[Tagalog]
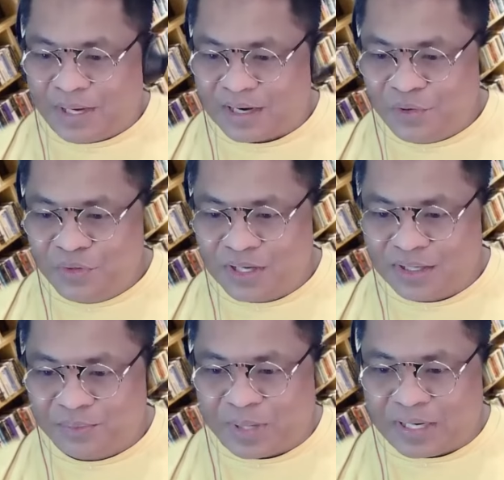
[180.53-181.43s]
Para hong,
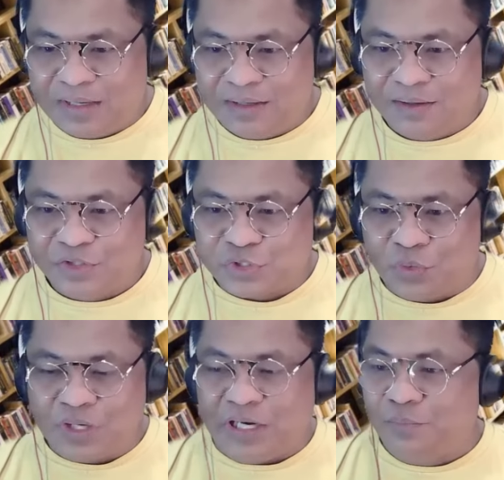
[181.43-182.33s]
uh, parang gusto
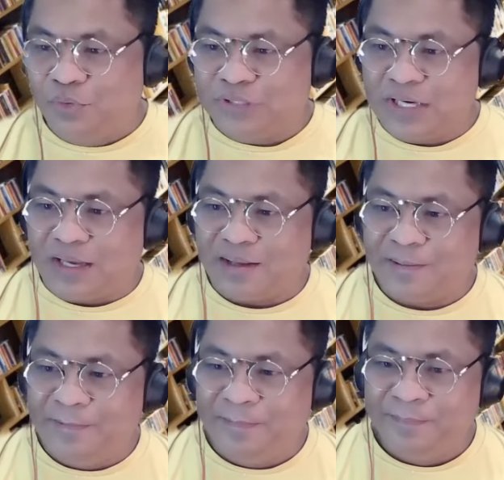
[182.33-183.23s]
kong kilabutan ah.
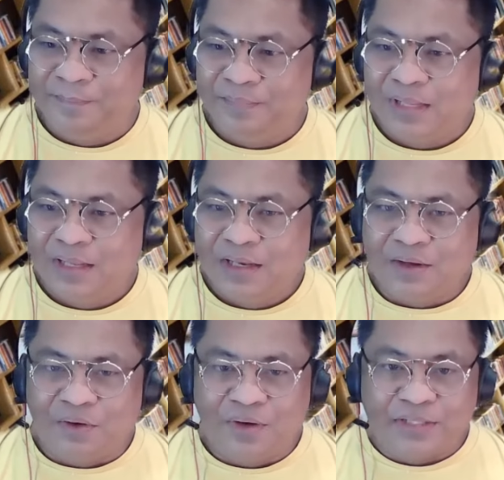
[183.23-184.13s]

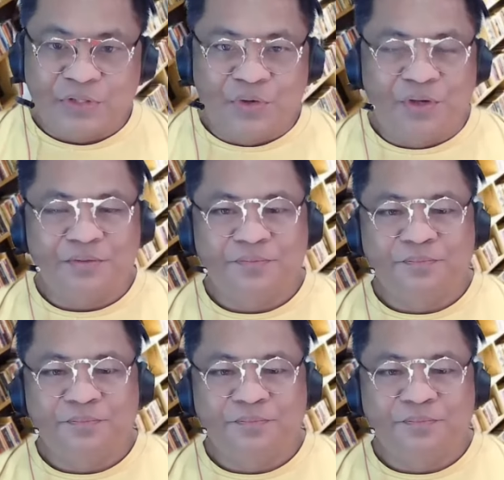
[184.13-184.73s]
Oh, eto.